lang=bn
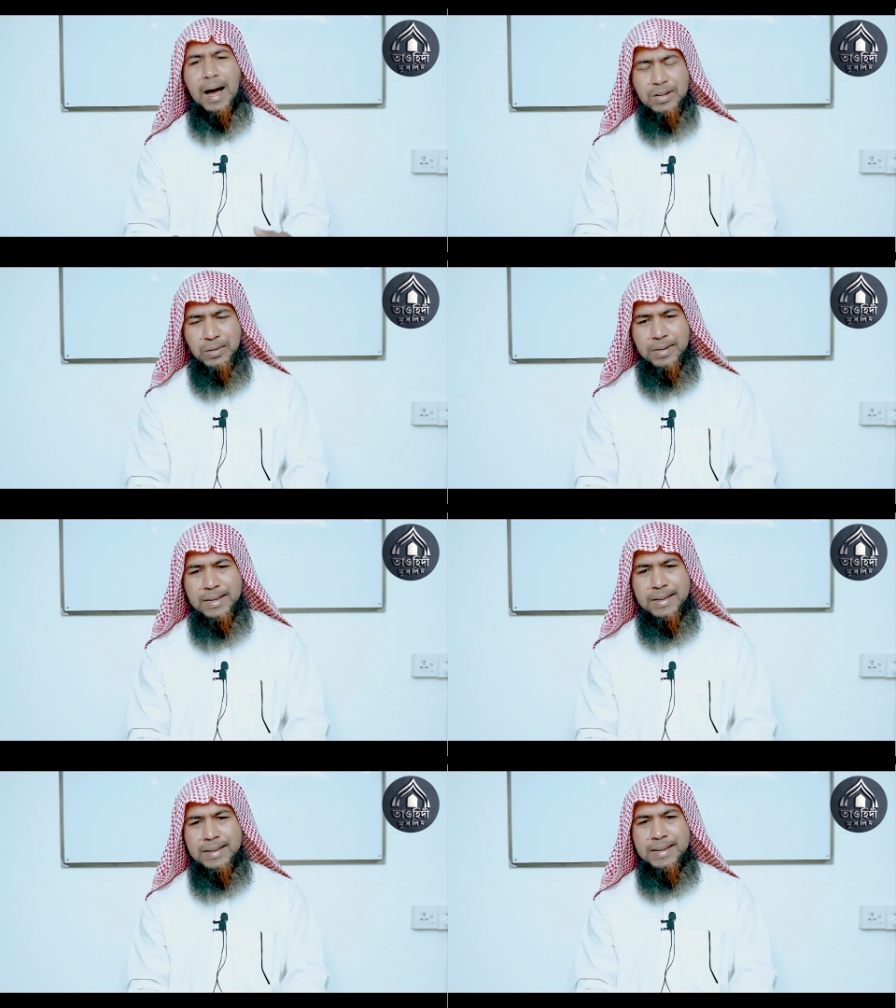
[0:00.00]
আসলে
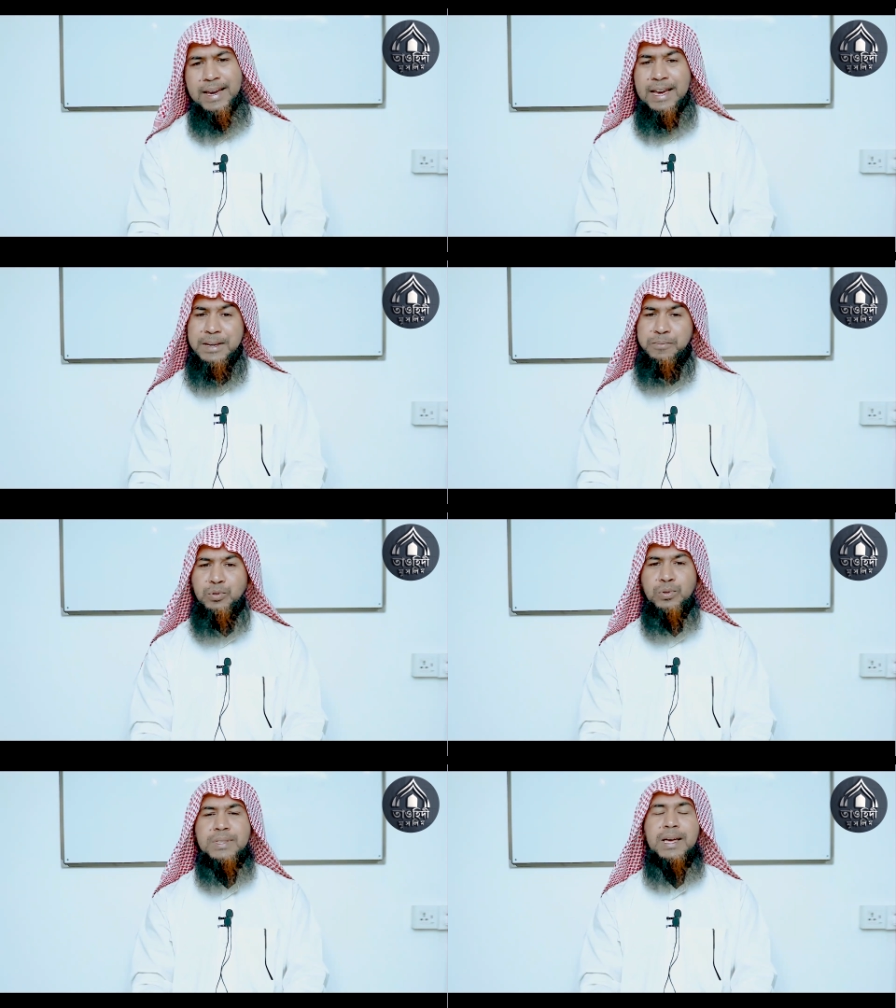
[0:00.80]
এই
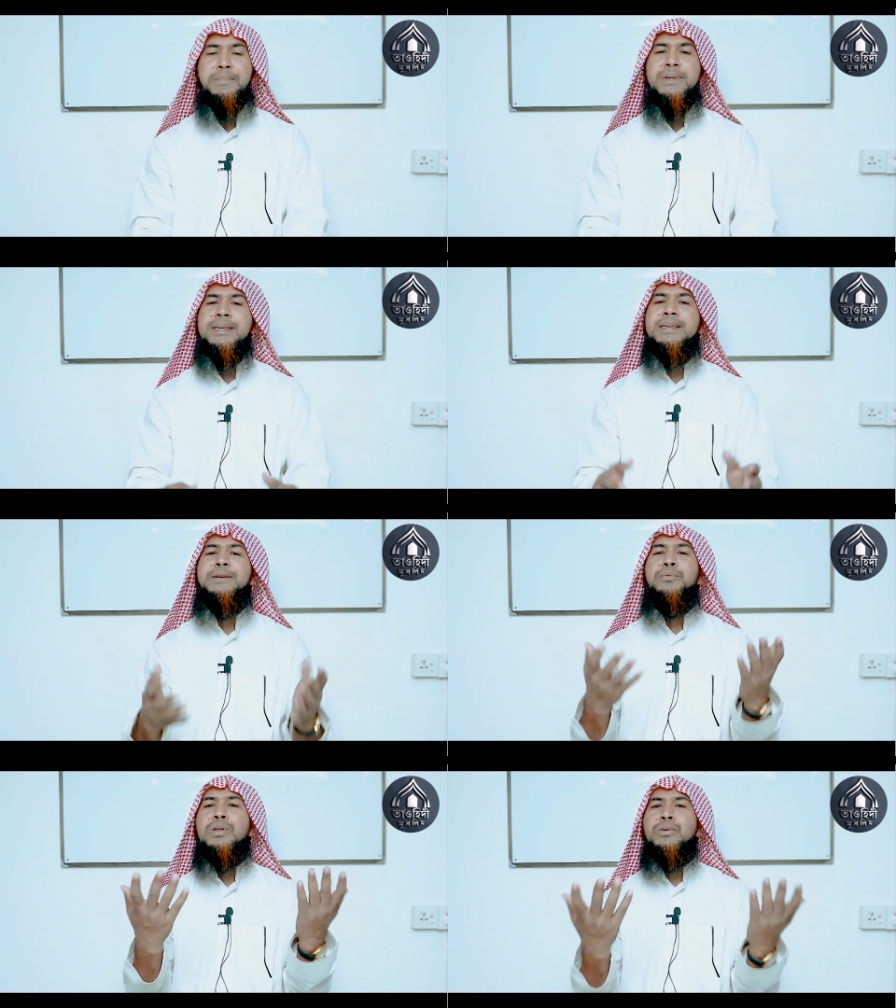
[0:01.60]
মুহূর্তে আপনি কি
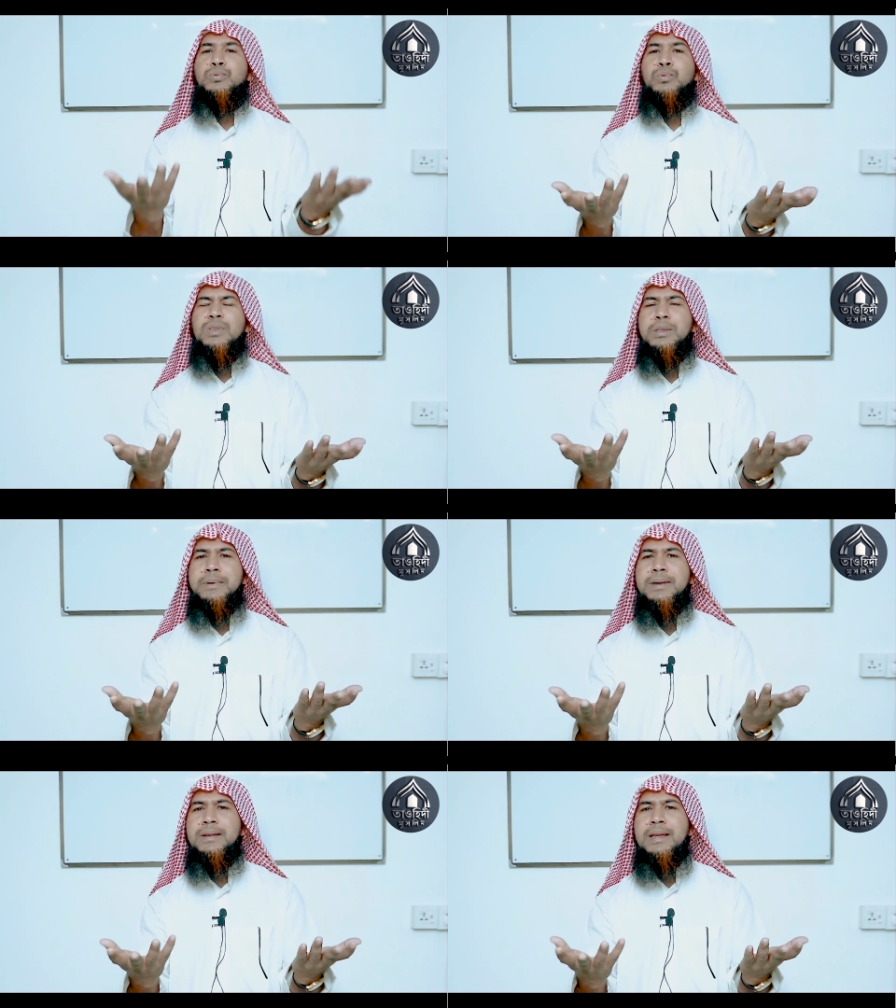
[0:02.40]
বলে উত্তর
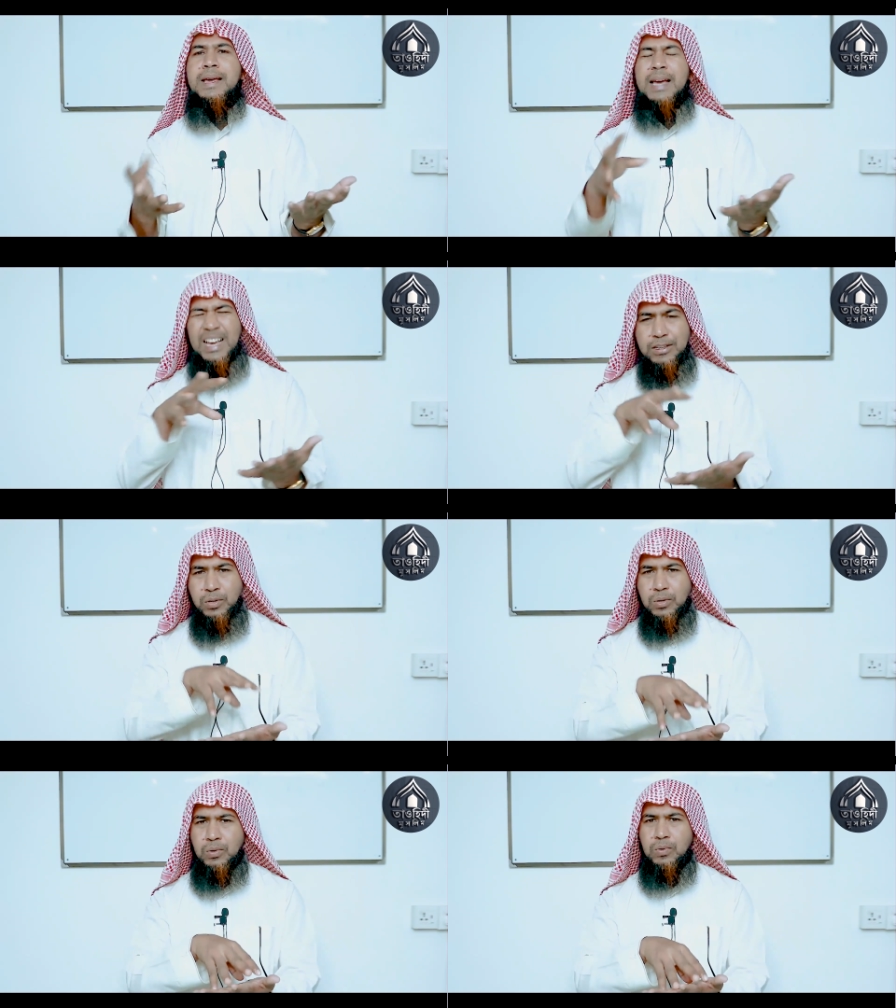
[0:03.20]
দিবেন এই
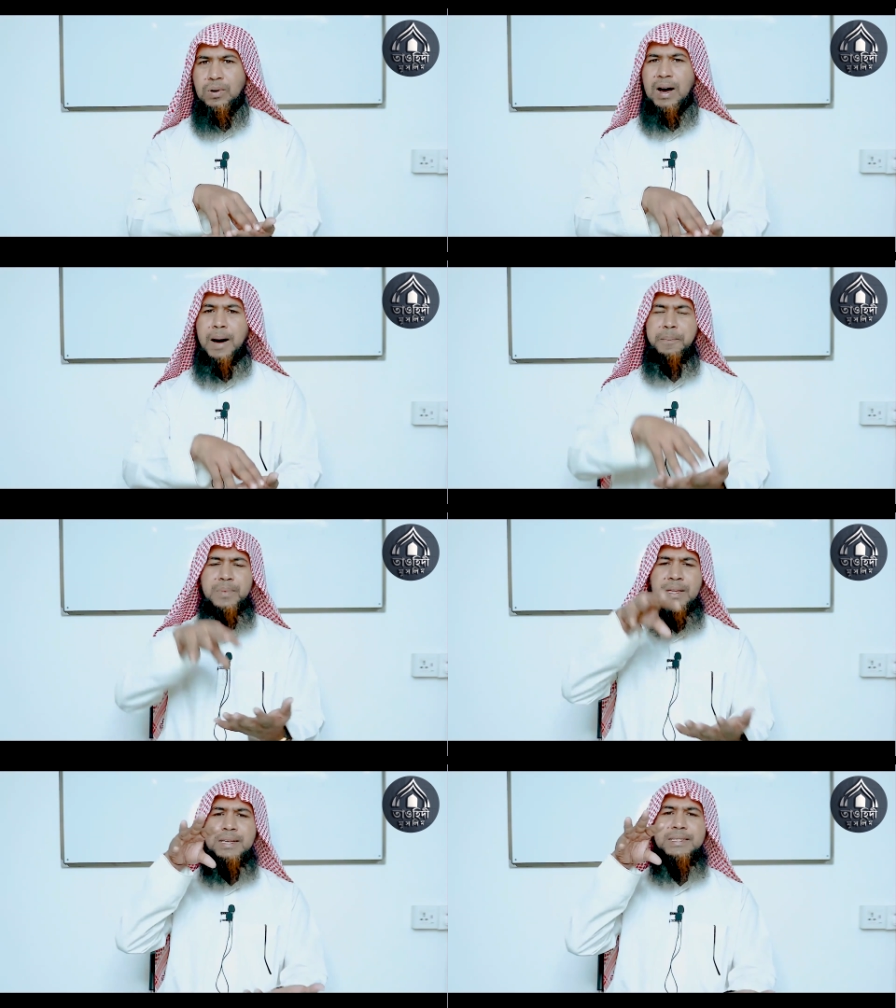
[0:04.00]
জন্য
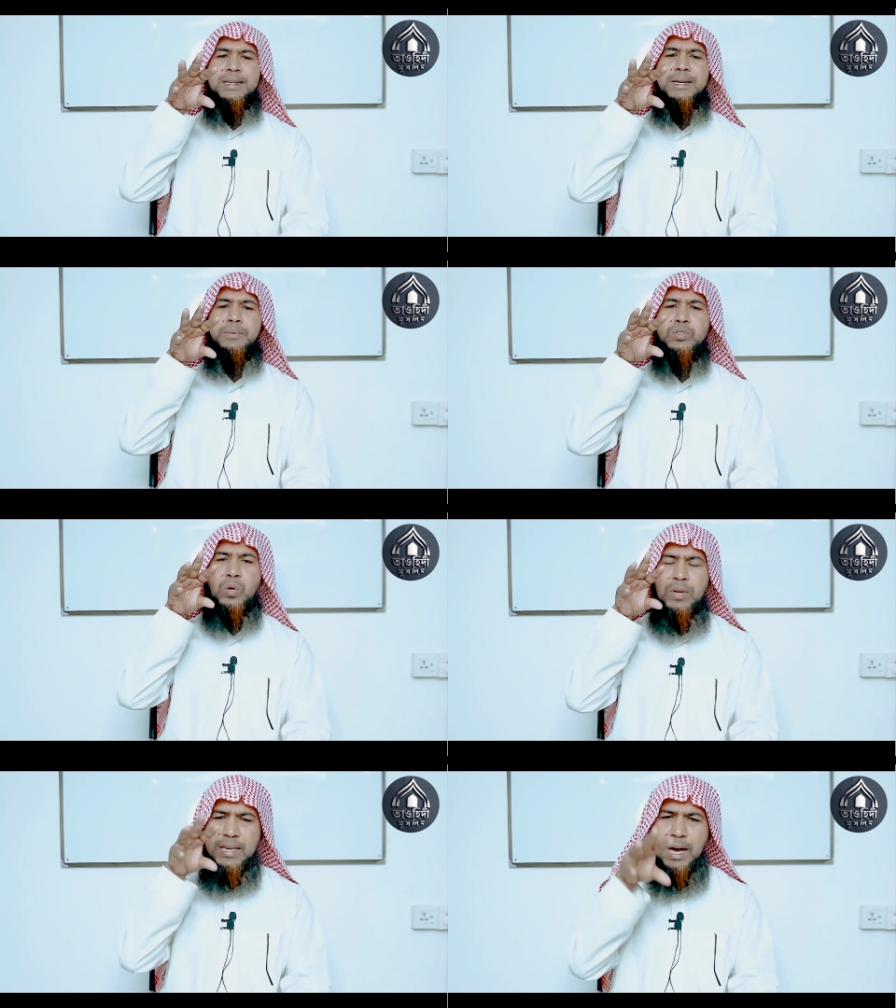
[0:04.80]
আপনি যে
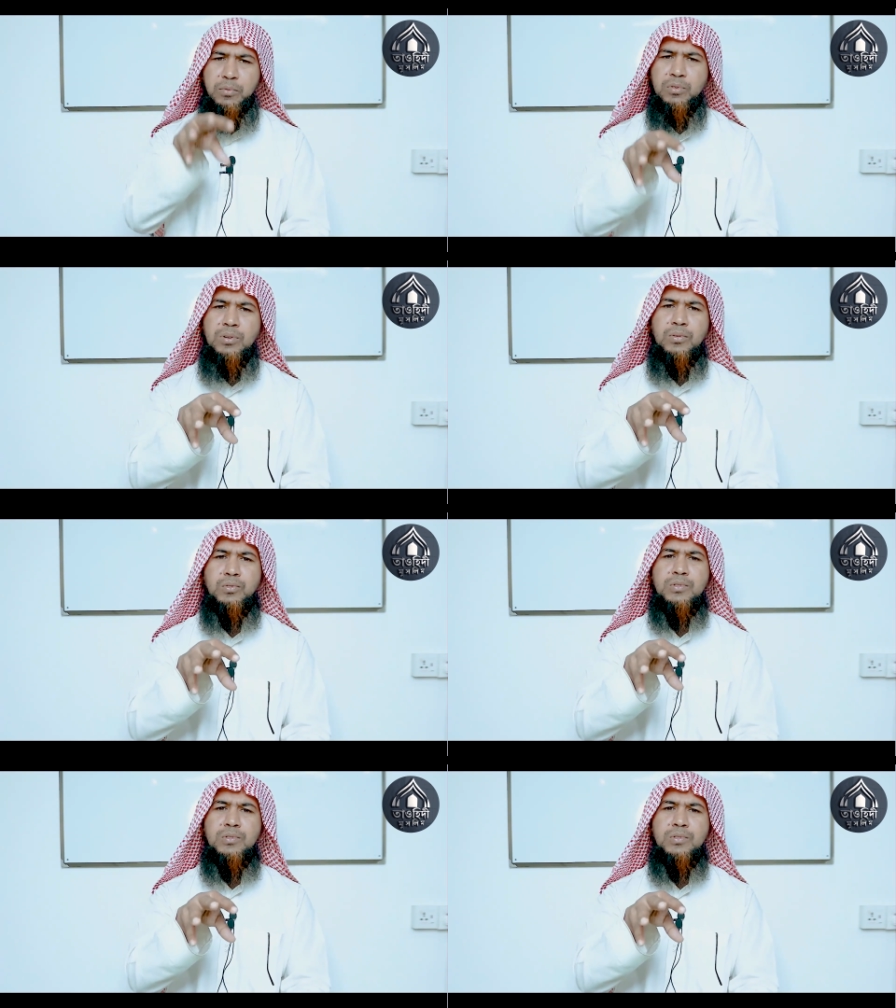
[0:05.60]
সহি আমলগুলো